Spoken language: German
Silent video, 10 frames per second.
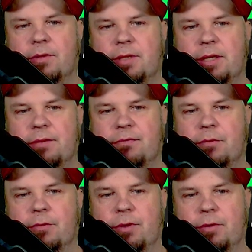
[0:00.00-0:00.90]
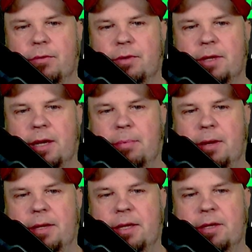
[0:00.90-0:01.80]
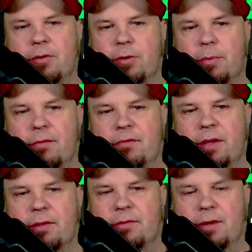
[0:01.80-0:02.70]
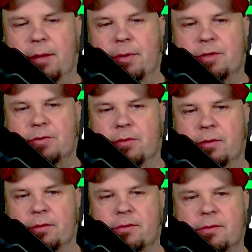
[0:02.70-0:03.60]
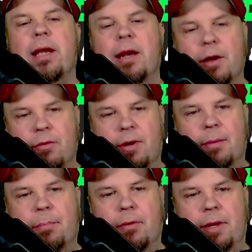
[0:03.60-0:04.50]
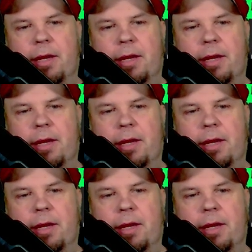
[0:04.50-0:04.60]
tief unten unter der Planetenoberfläche Cybertrons Energon abbauen.